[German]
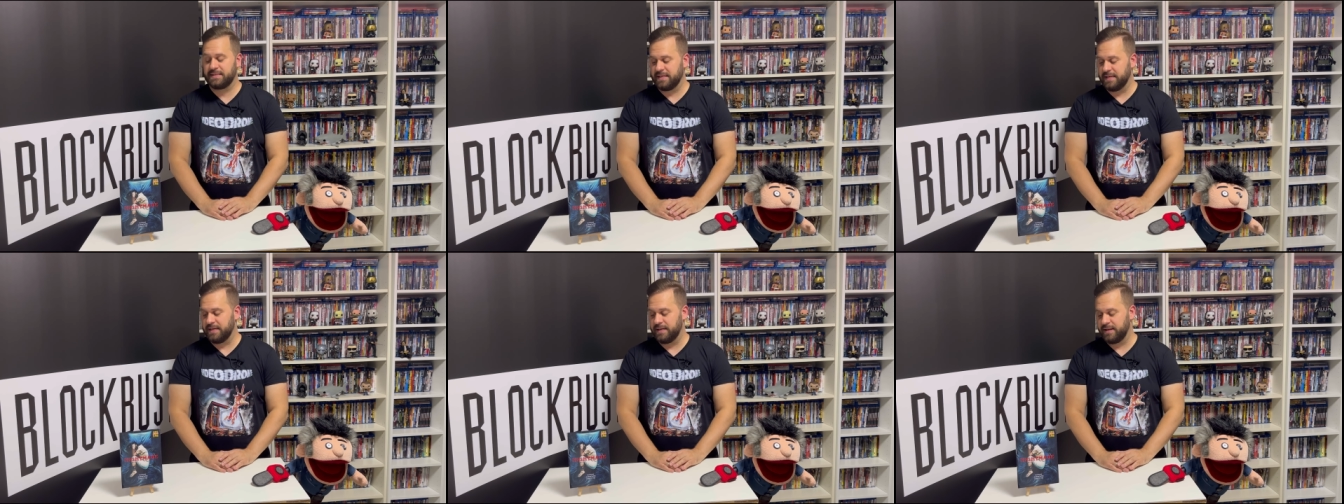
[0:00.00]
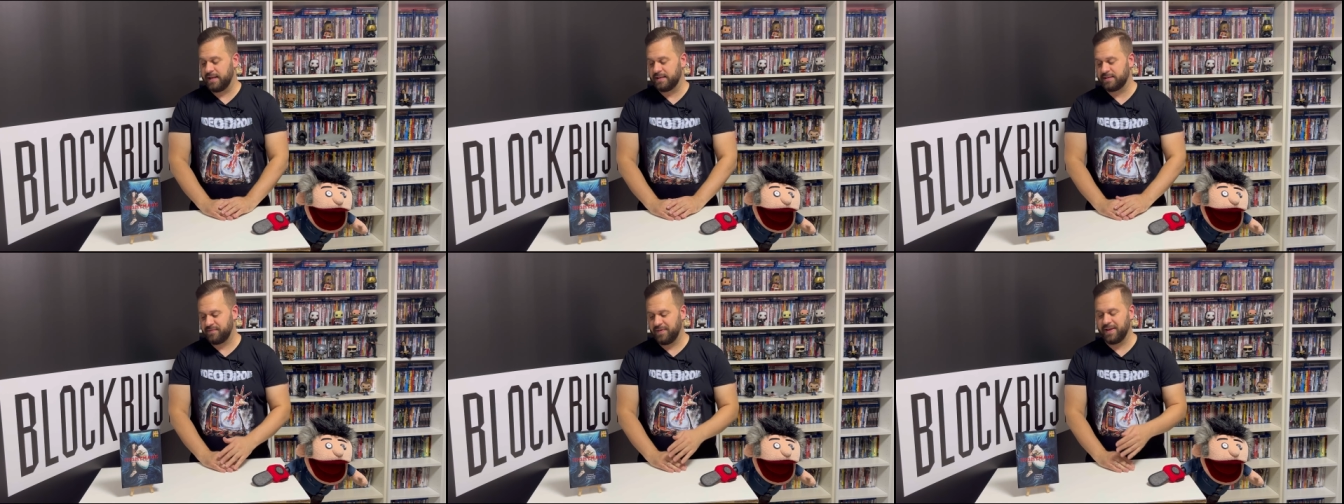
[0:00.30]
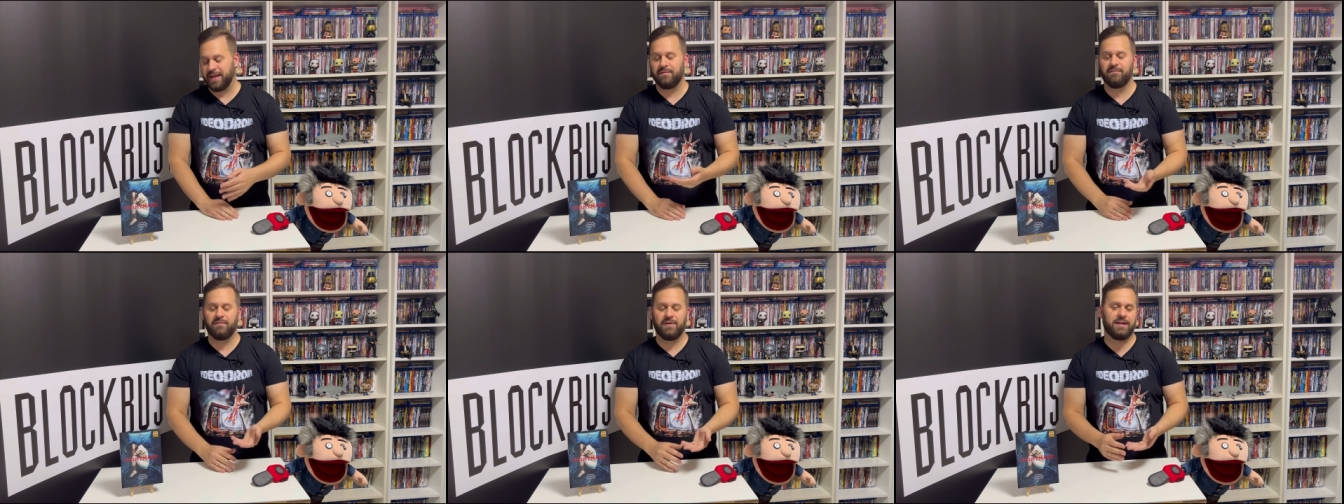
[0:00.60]
Ja,
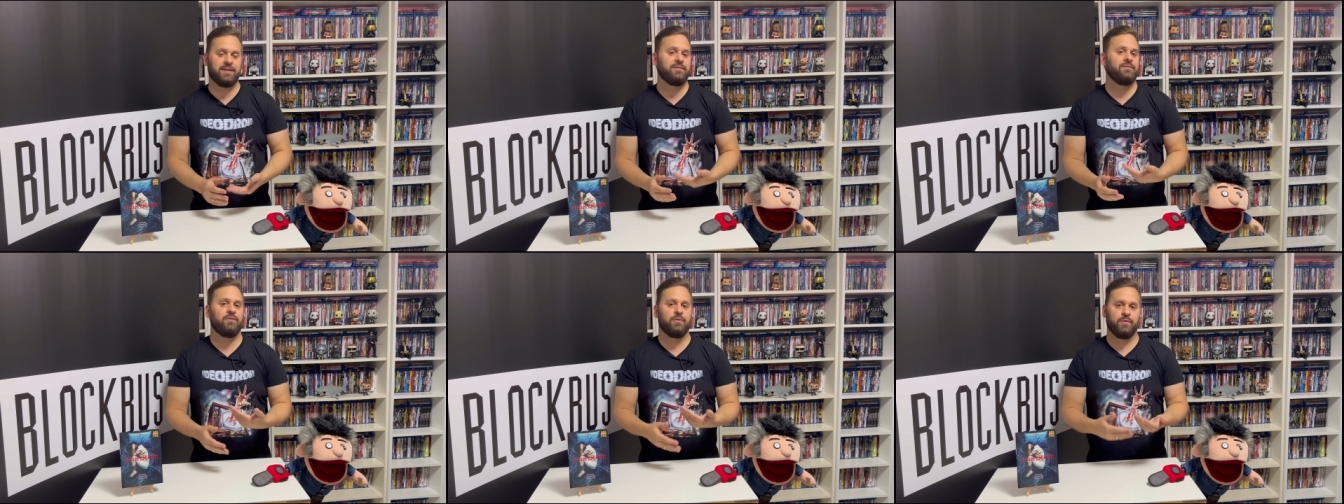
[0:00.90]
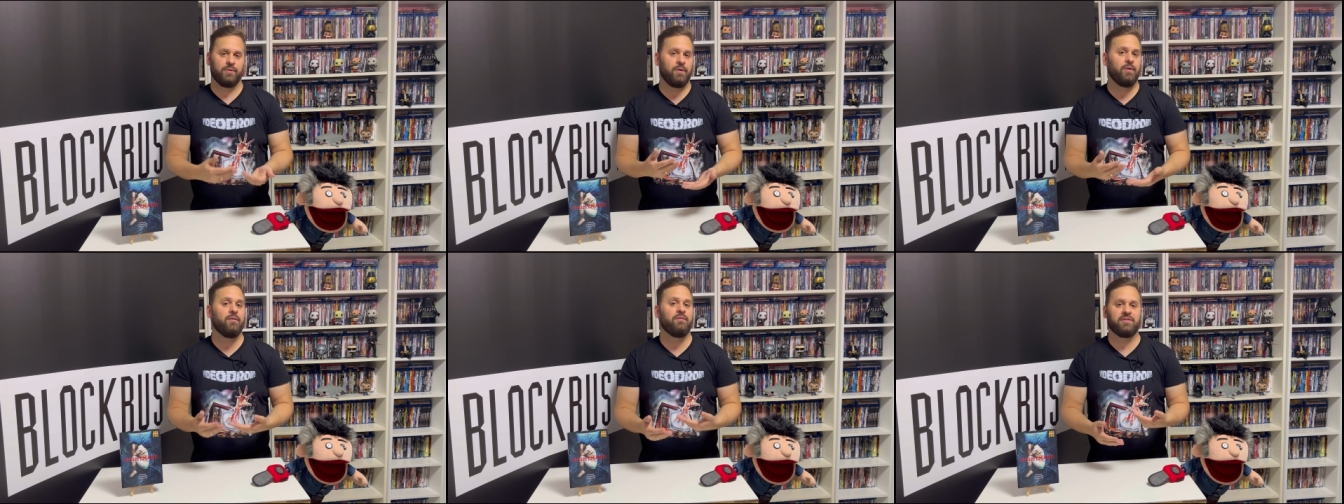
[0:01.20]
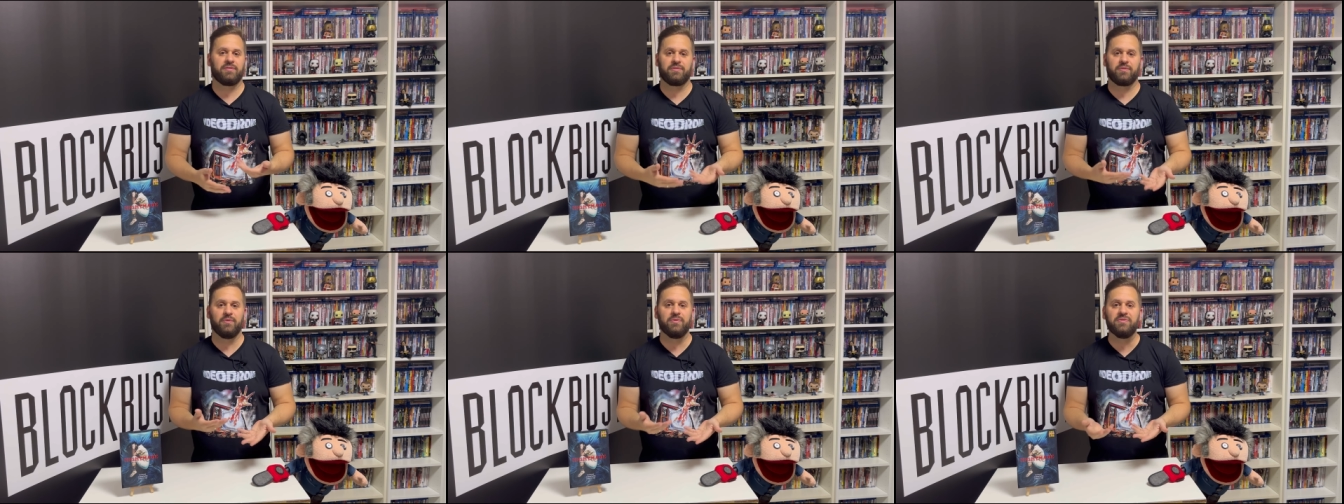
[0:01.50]
deswegen war die Wohnung auch
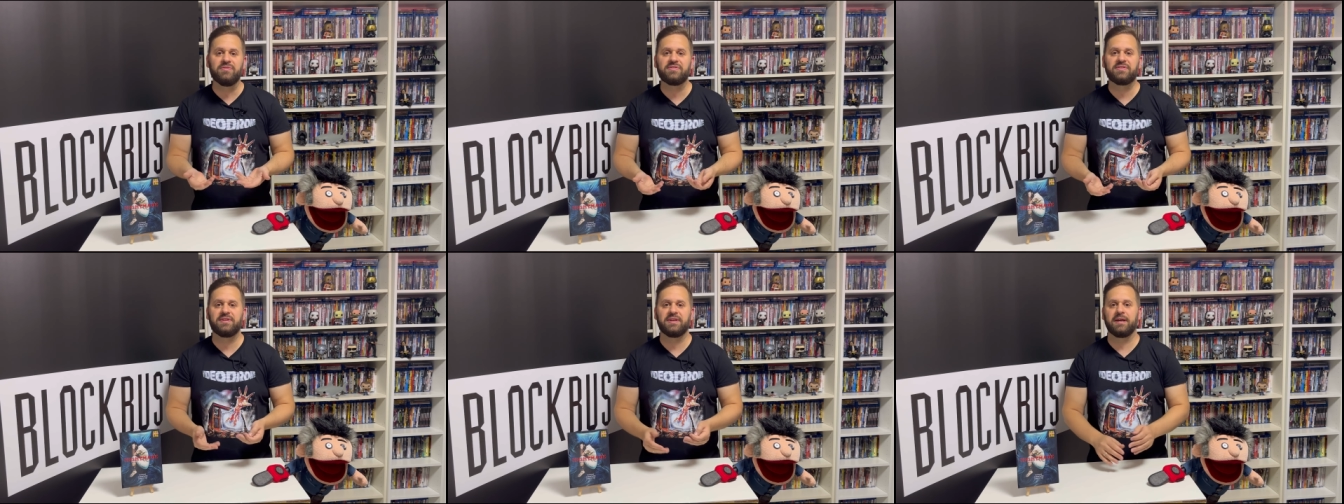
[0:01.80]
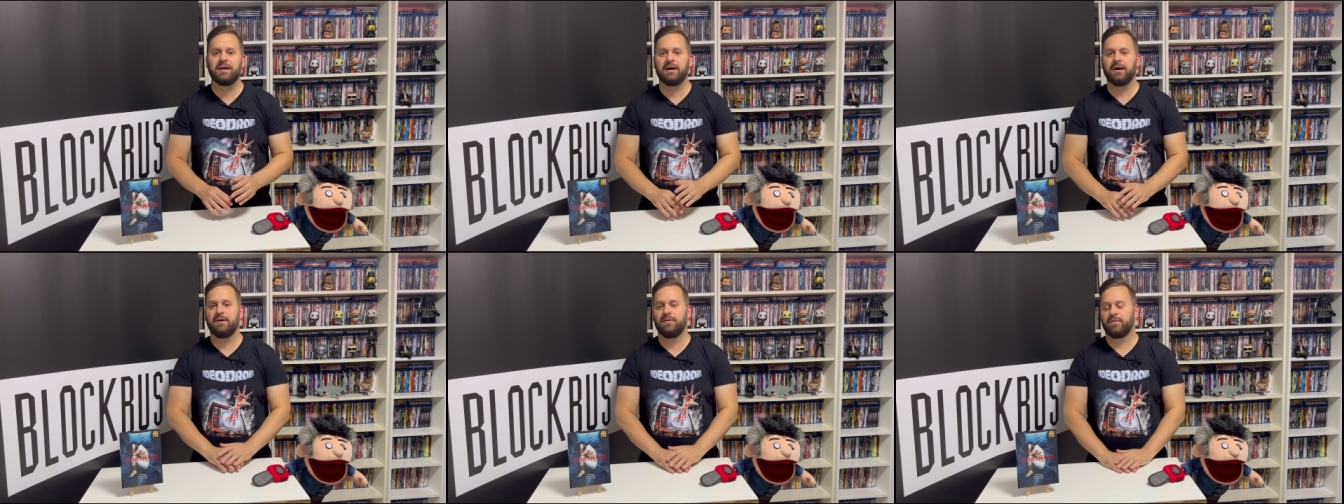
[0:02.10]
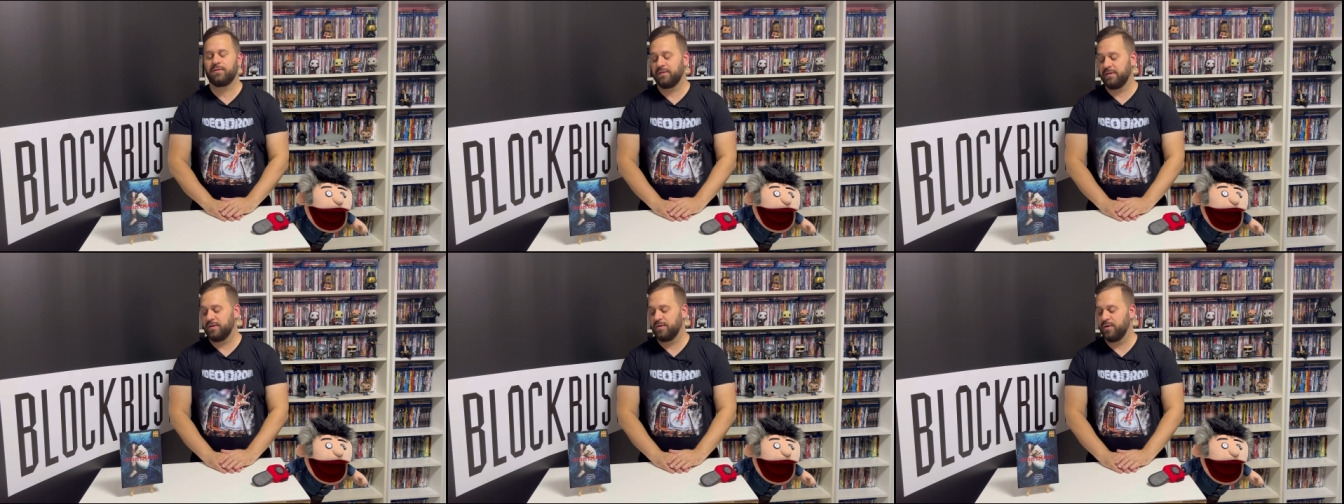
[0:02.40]
was günstiger
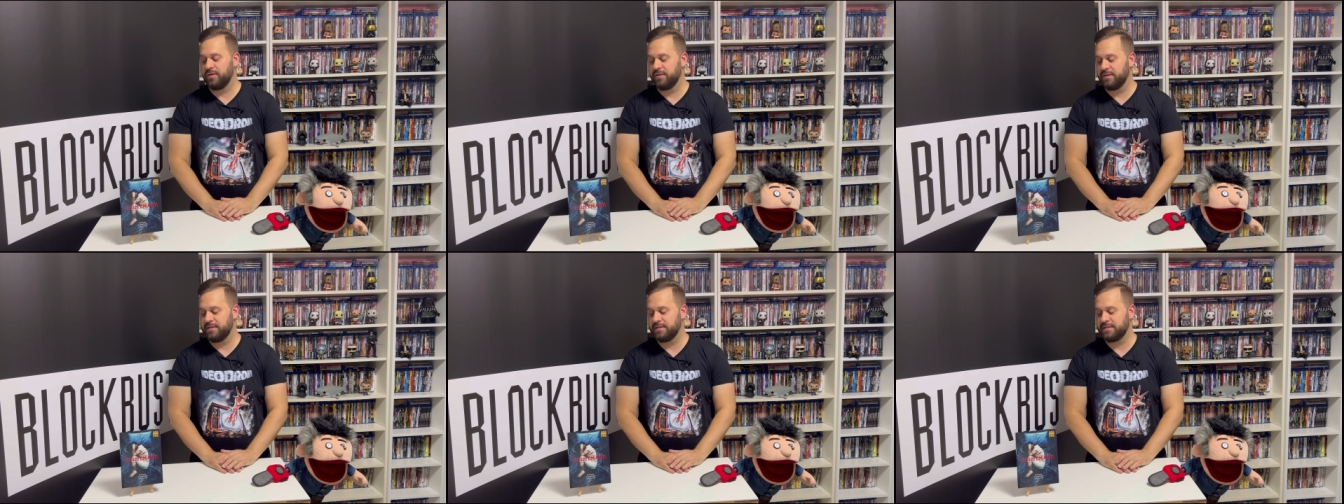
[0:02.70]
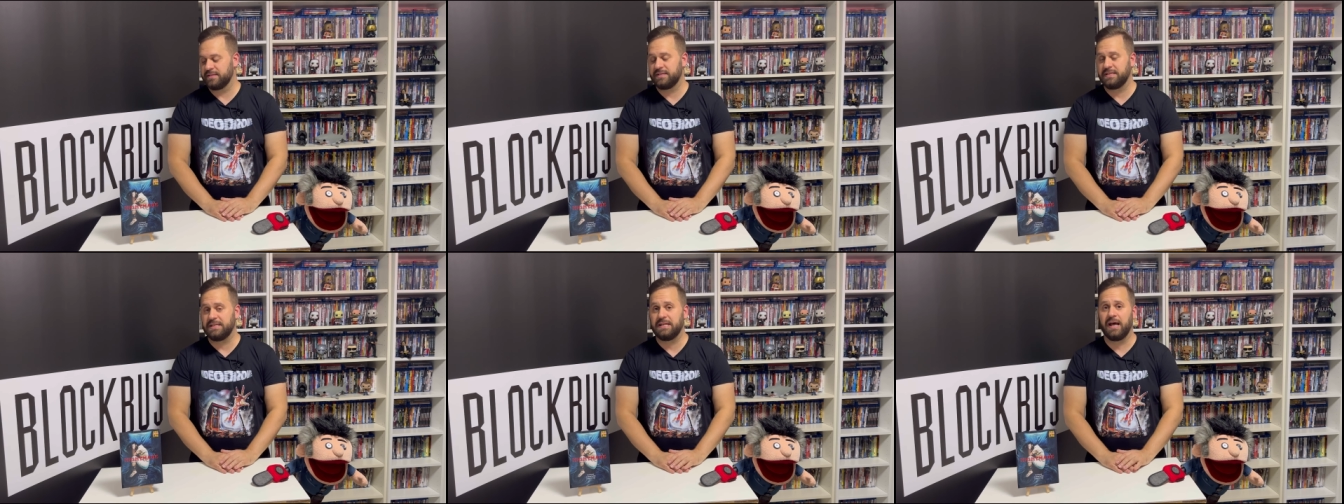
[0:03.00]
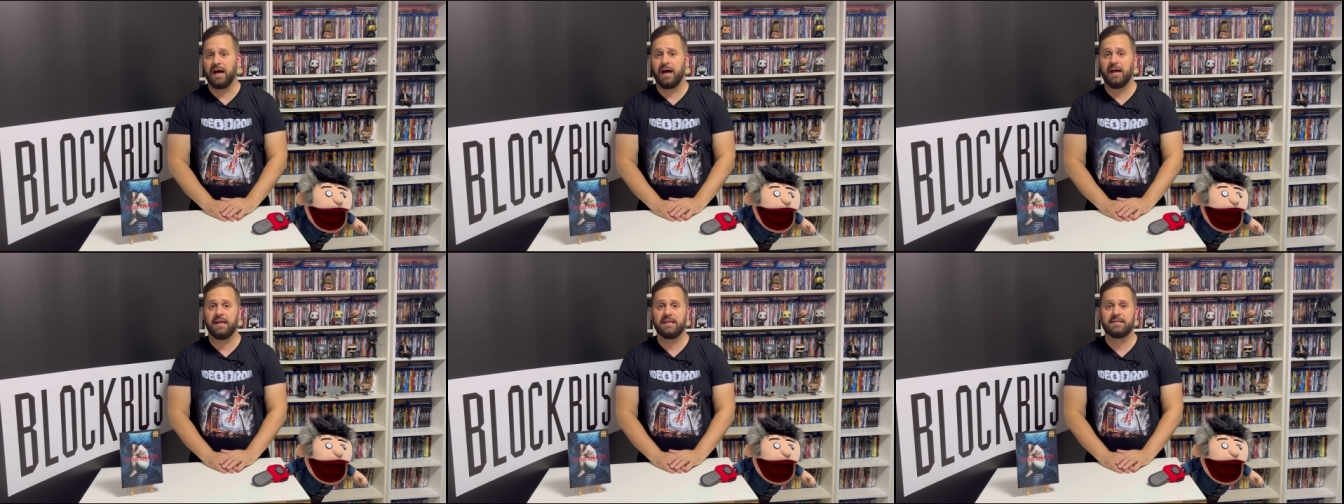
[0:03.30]
und sie konnten sich die
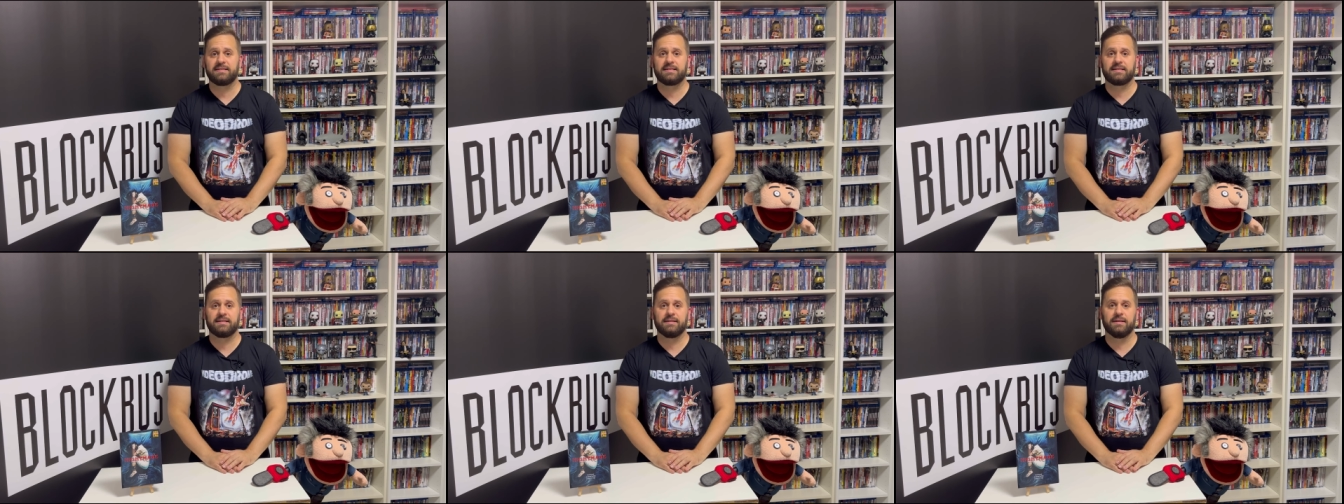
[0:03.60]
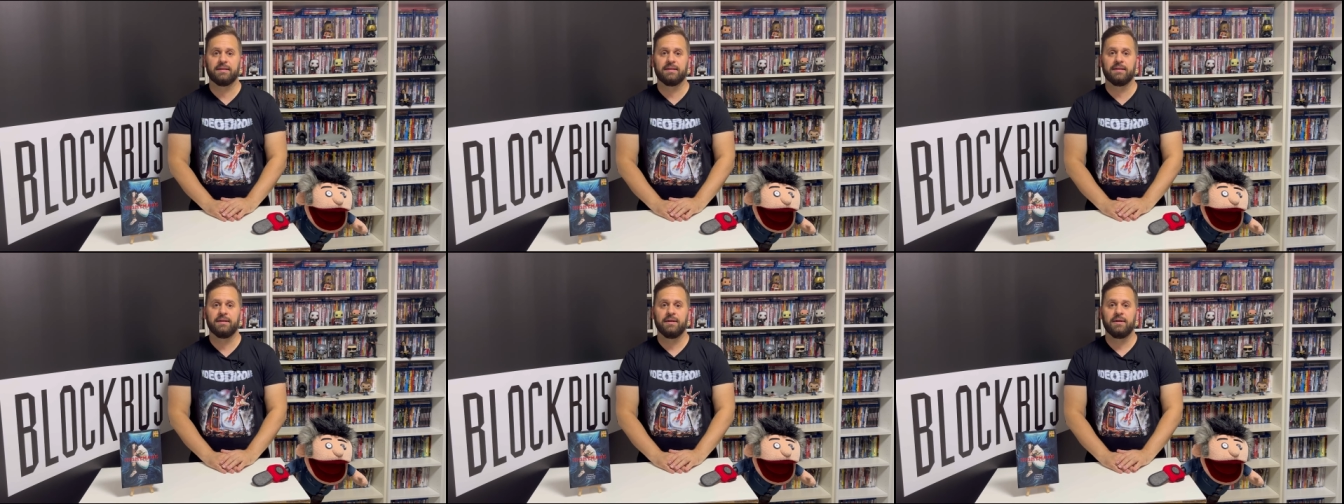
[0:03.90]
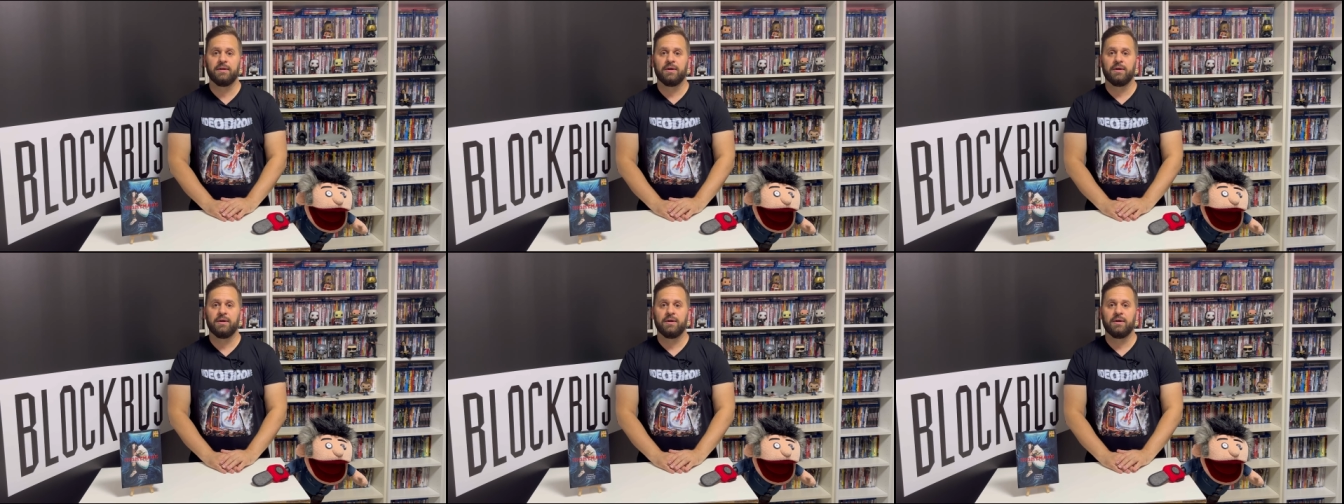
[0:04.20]
leisten.